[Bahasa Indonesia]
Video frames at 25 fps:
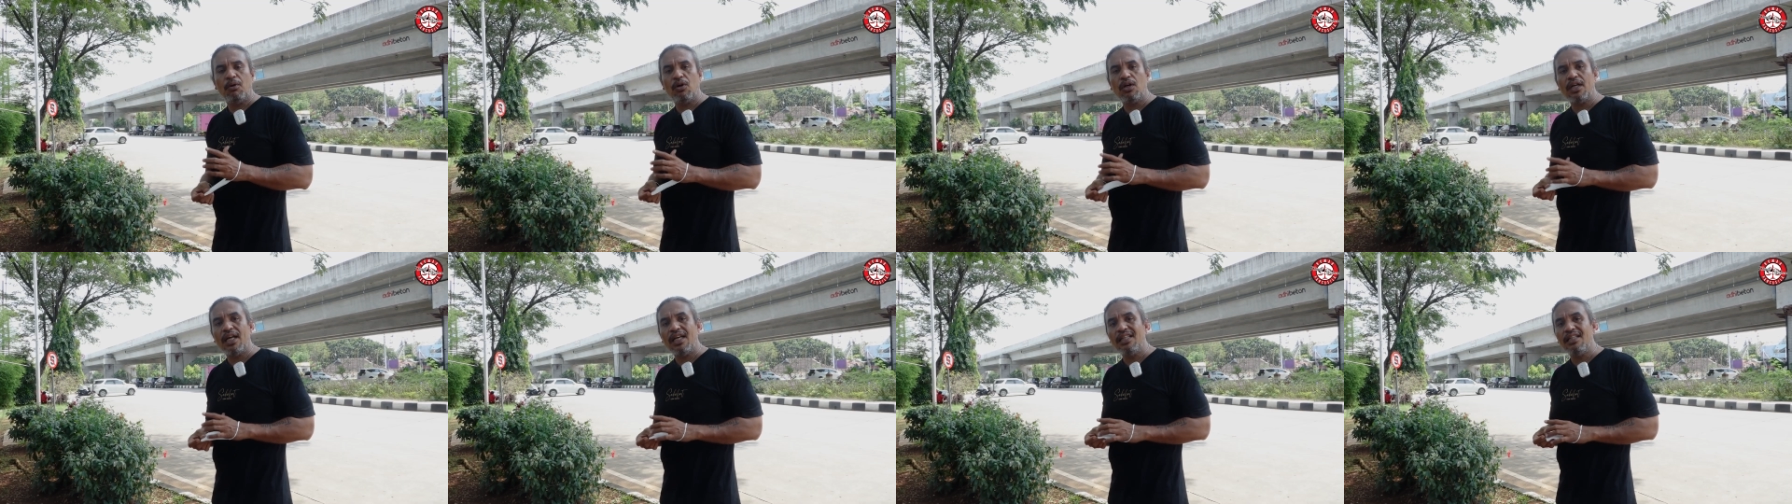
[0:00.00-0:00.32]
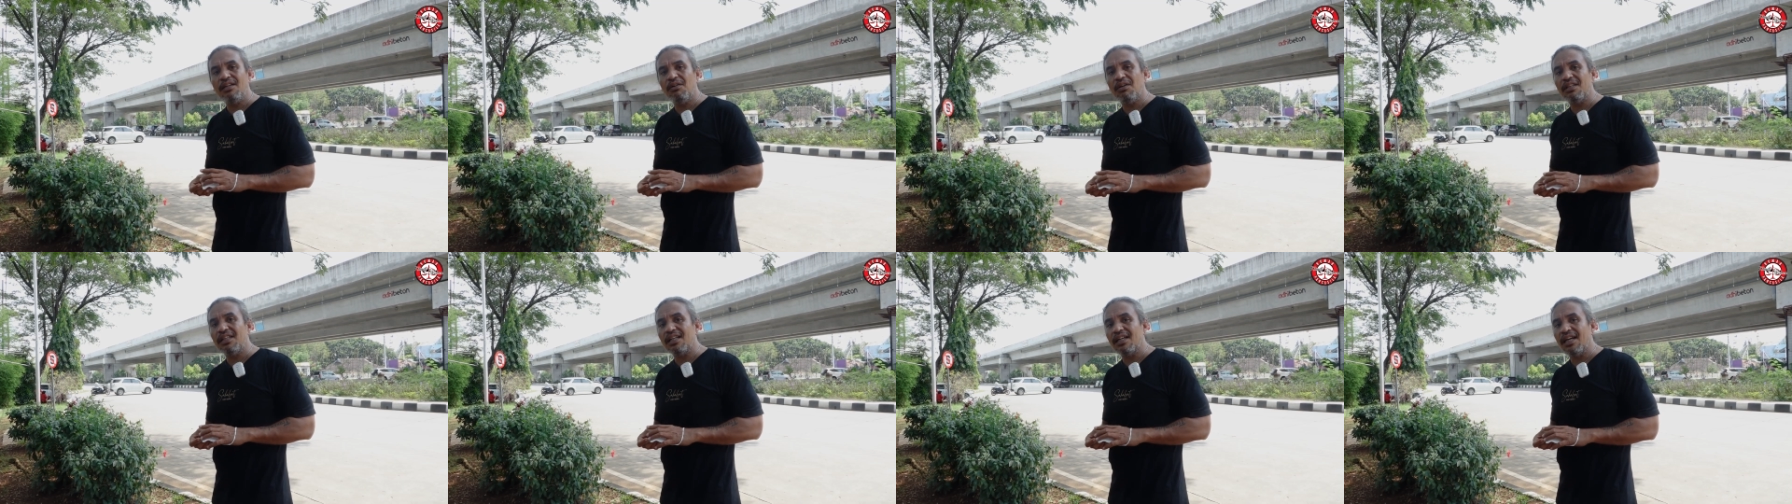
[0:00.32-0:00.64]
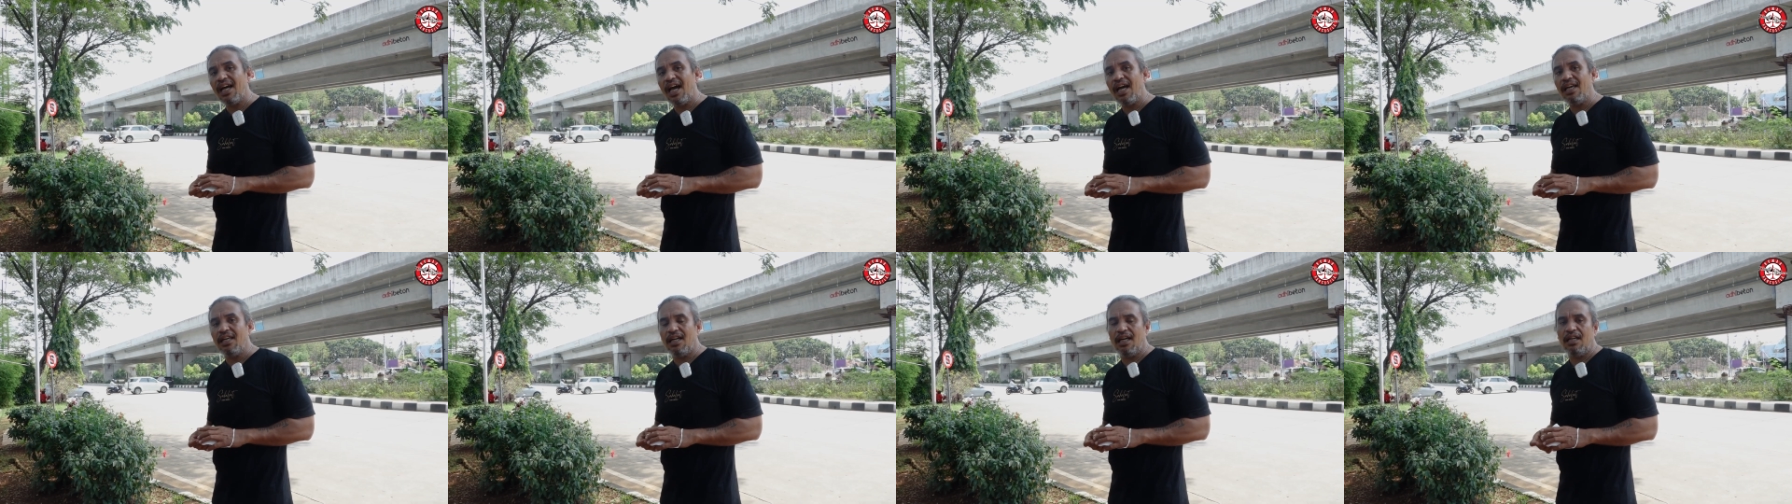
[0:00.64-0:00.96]
Polda Jawa
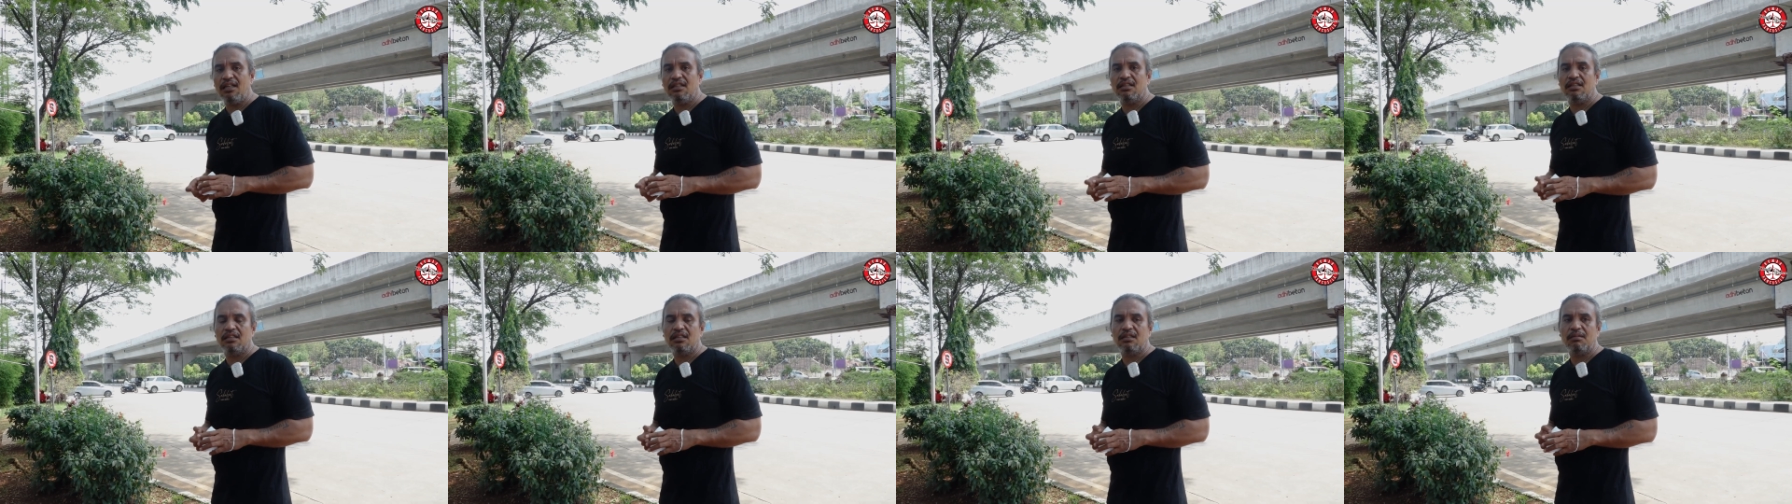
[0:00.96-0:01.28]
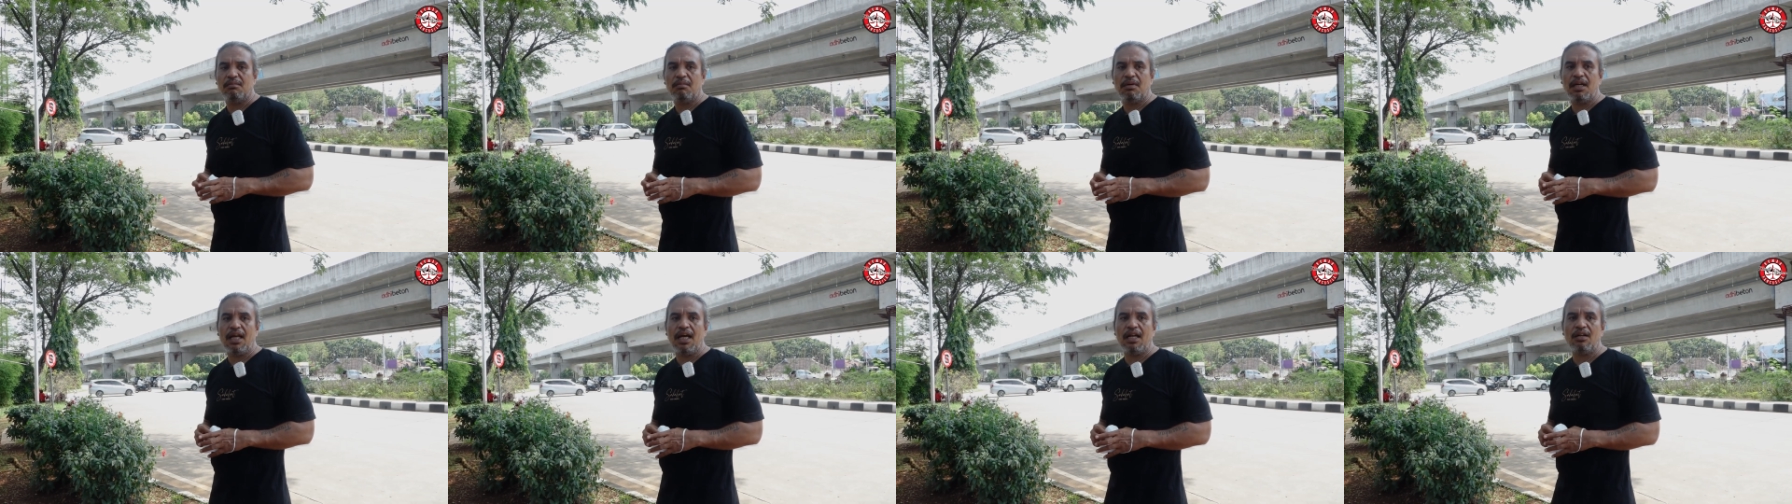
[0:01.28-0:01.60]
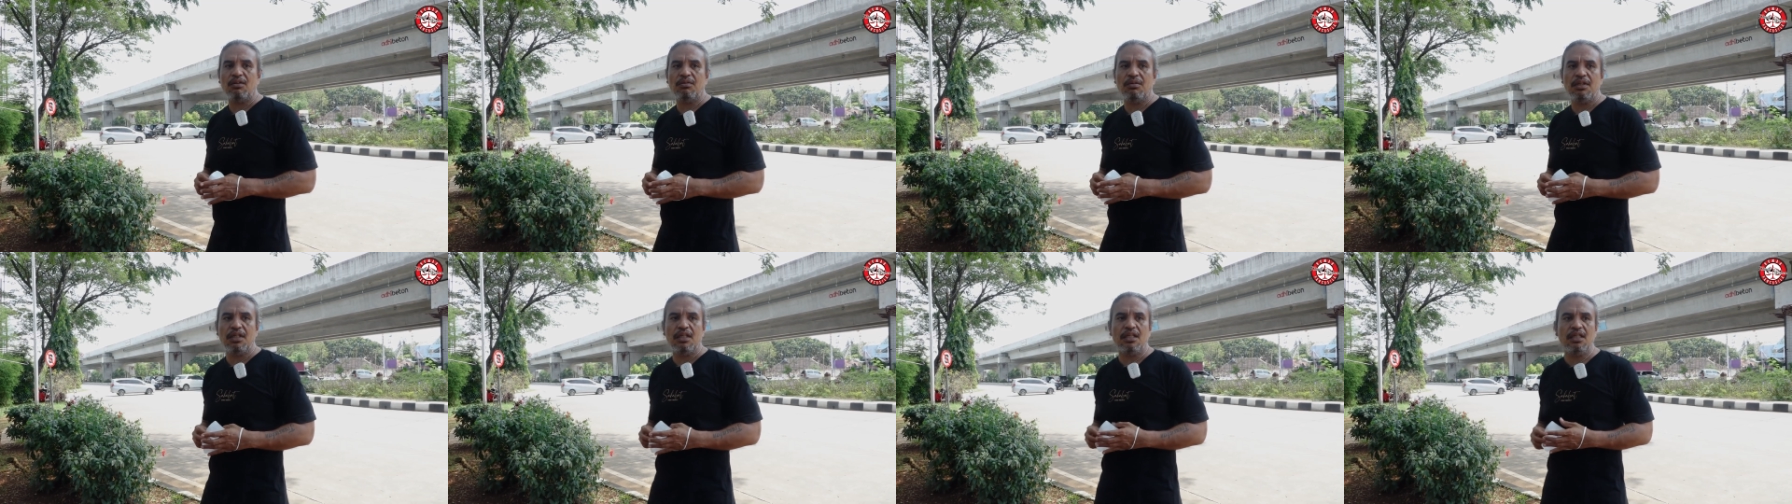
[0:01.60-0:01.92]
Tengah ya,
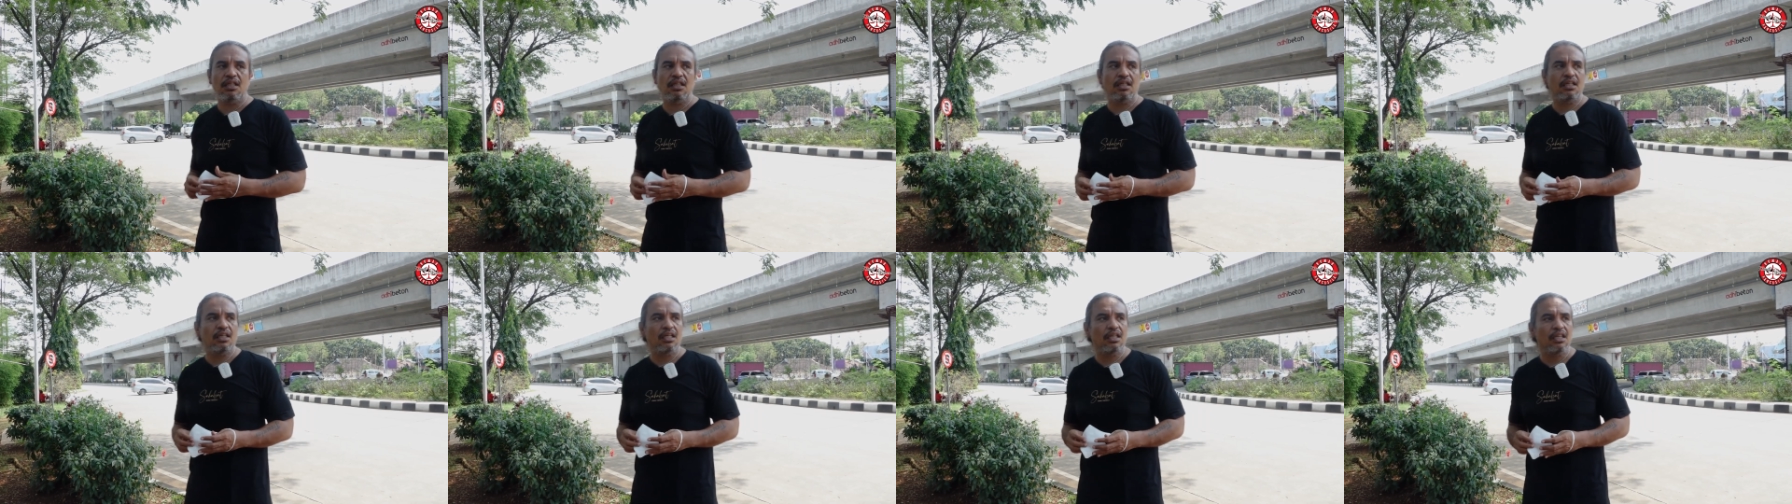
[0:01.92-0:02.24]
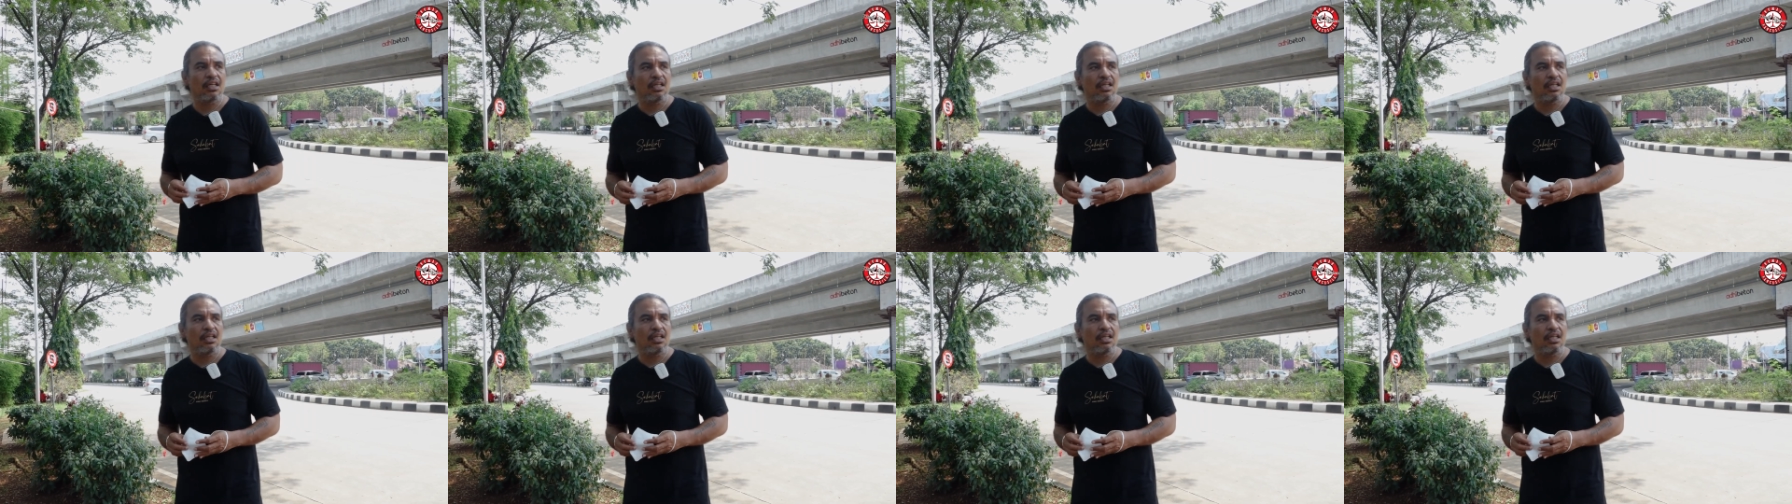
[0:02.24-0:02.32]
melalui